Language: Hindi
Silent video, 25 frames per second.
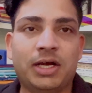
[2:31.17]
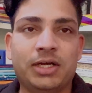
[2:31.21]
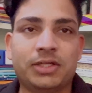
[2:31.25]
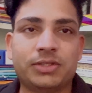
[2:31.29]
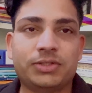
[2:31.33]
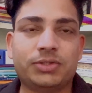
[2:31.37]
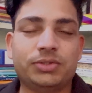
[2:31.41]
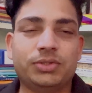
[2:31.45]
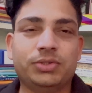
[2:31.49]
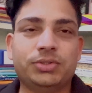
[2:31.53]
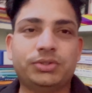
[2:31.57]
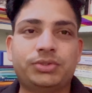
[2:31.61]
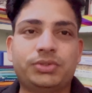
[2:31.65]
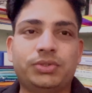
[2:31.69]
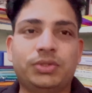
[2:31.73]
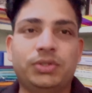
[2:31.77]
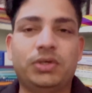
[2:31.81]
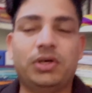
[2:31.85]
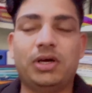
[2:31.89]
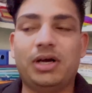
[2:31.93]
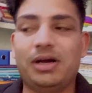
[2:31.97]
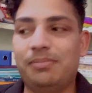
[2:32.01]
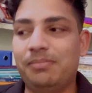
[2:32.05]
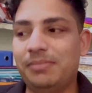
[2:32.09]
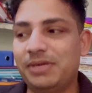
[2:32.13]
तो दोस्तों
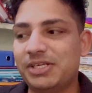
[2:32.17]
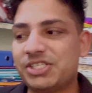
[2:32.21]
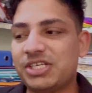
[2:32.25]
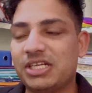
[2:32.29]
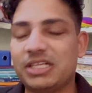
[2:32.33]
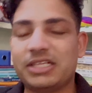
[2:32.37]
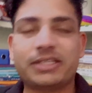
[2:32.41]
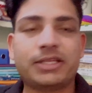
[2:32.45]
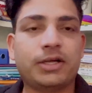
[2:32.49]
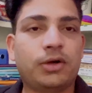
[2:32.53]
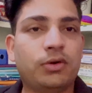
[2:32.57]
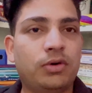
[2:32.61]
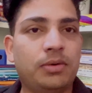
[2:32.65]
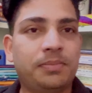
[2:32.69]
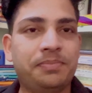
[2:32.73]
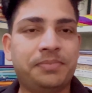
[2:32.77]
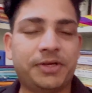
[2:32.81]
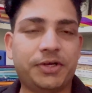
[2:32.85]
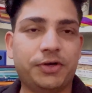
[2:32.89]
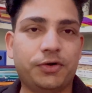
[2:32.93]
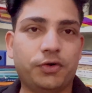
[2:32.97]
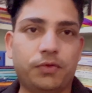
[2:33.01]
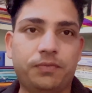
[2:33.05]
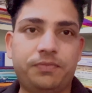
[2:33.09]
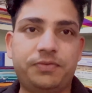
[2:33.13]
अब मैं चलता हूँ अपने
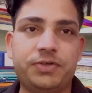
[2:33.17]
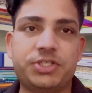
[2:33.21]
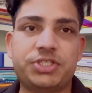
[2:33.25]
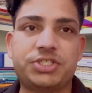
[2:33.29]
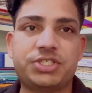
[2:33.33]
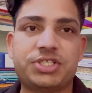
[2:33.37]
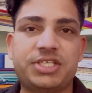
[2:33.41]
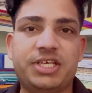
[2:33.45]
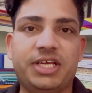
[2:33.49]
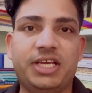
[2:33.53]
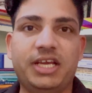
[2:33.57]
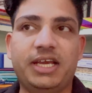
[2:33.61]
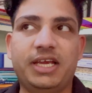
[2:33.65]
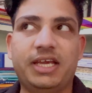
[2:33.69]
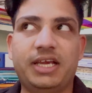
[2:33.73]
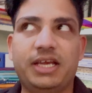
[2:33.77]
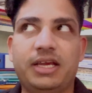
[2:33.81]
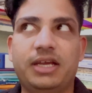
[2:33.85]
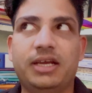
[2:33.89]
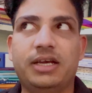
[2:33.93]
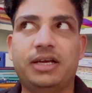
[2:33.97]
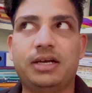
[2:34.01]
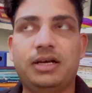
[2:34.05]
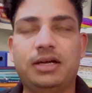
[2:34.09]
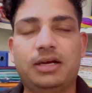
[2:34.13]
ऑफिस से
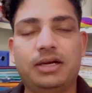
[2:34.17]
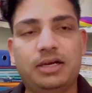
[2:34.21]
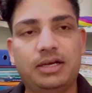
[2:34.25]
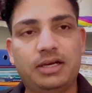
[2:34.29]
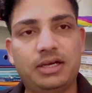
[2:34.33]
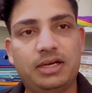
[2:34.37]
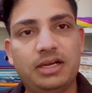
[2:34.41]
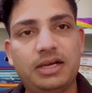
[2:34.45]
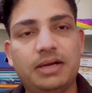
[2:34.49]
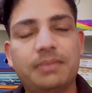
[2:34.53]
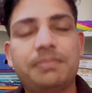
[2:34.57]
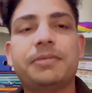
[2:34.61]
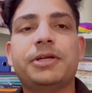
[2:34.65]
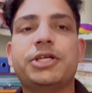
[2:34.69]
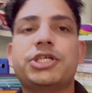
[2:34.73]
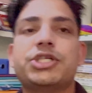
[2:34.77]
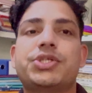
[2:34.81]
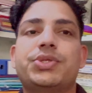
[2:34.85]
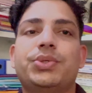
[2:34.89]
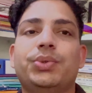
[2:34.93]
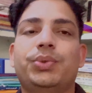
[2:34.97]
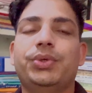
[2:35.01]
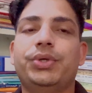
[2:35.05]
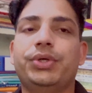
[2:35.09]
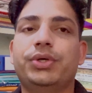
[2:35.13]
अपने
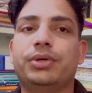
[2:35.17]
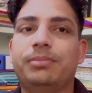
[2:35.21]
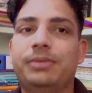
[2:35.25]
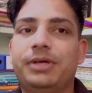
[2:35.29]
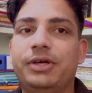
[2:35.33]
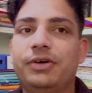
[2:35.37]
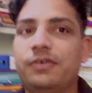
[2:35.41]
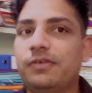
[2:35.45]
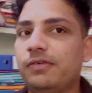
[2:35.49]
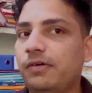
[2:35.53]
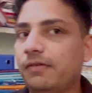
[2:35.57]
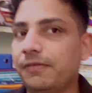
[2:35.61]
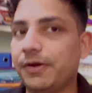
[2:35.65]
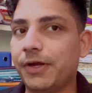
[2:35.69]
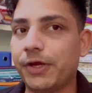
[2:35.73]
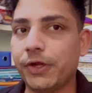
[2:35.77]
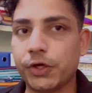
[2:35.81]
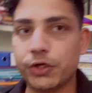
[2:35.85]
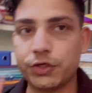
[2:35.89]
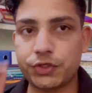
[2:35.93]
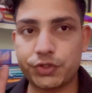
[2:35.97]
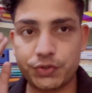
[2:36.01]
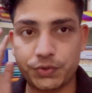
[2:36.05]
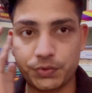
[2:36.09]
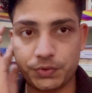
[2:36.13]
स्टूडियो में और वहाँ वीडियो
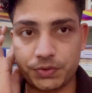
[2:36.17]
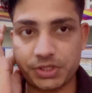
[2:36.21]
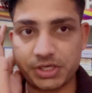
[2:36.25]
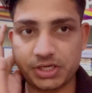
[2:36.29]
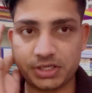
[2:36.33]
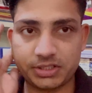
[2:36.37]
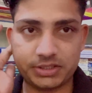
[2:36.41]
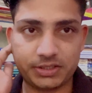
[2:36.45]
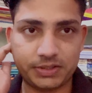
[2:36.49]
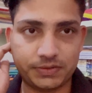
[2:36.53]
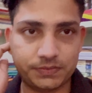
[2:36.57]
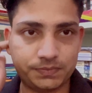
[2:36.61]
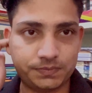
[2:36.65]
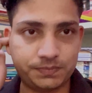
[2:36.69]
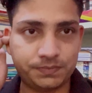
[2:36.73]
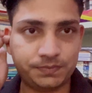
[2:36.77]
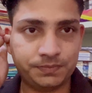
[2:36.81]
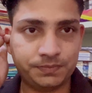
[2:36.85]
शूट करता हूँ